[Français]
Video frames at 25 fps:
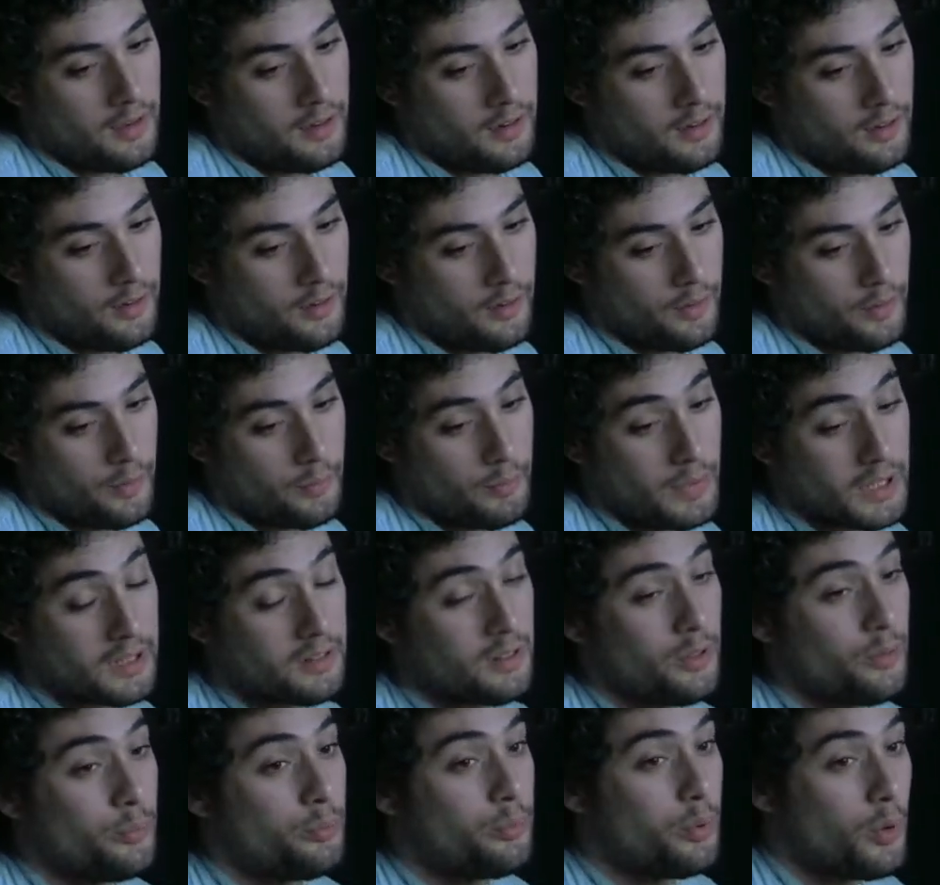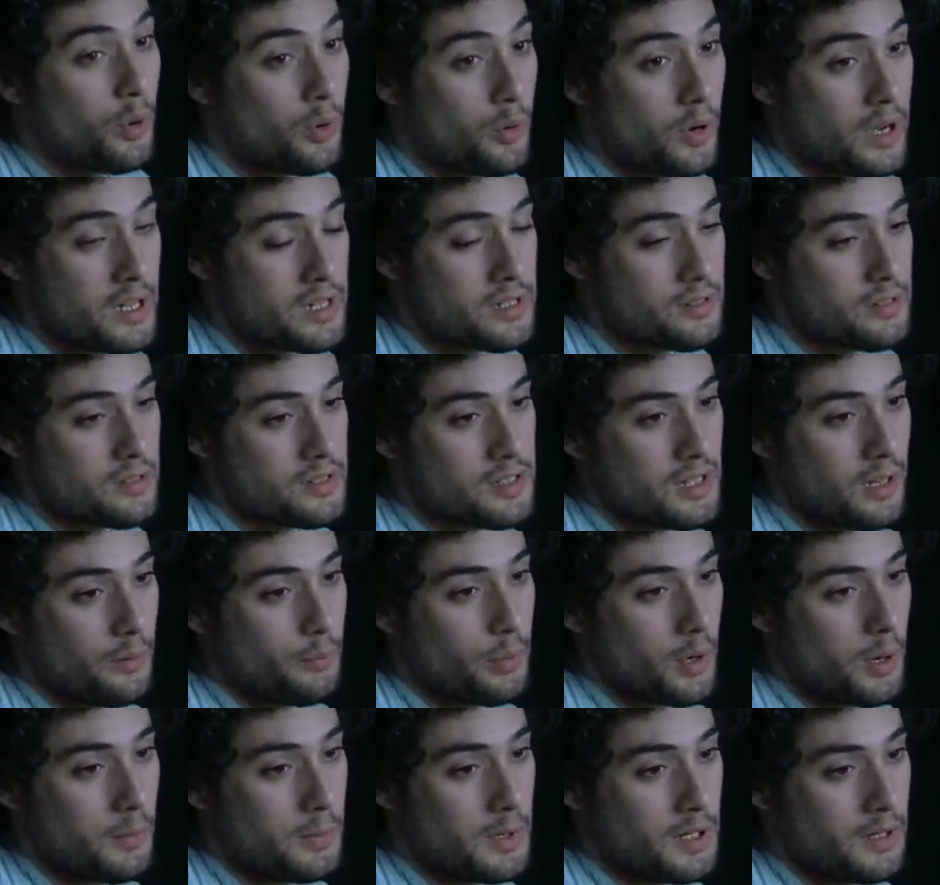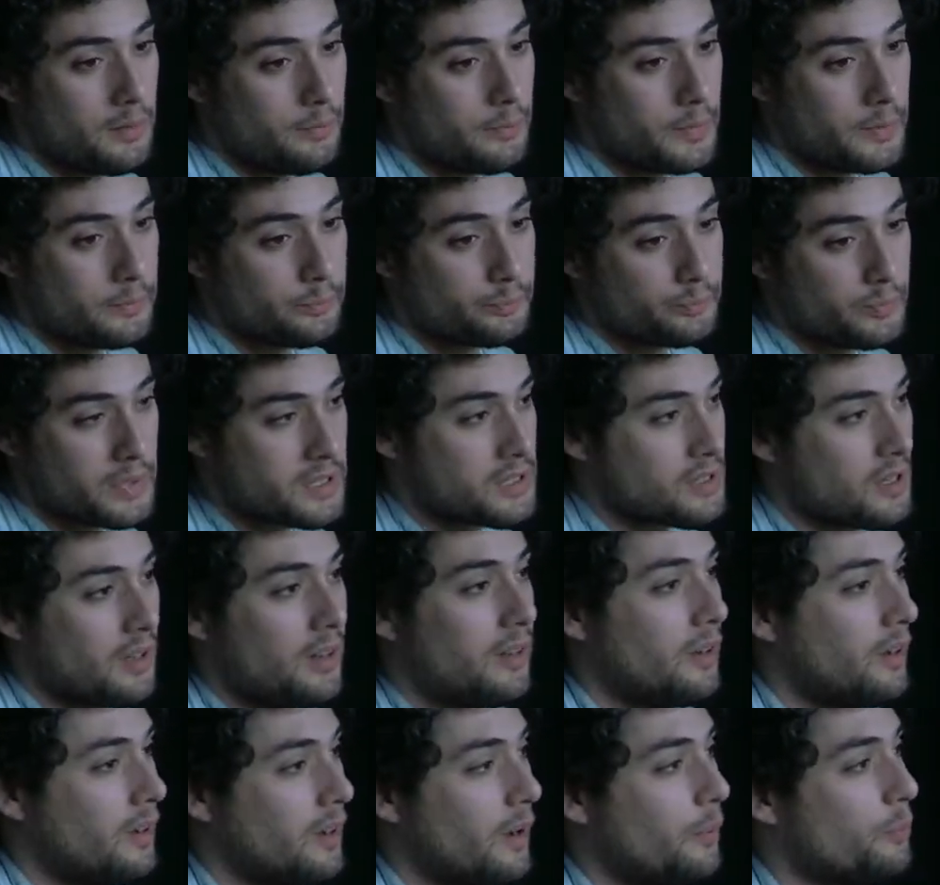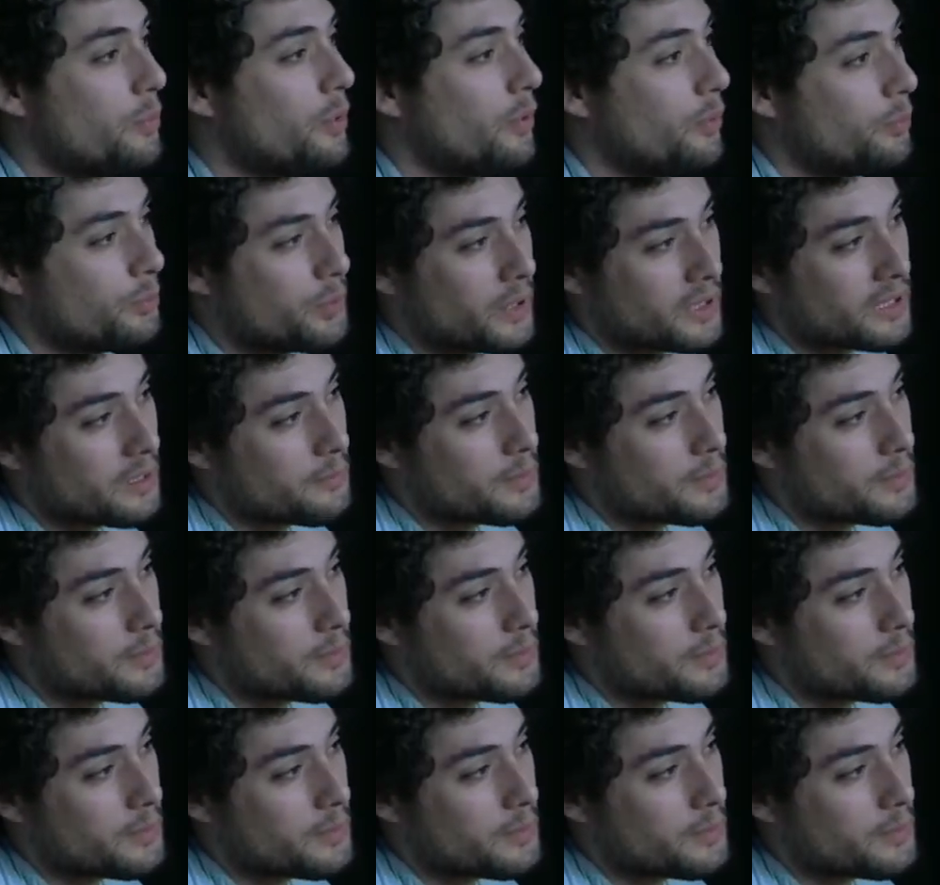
maintenant, pourquoi est-ce que c'est un problème parce qu'on pourrait très bien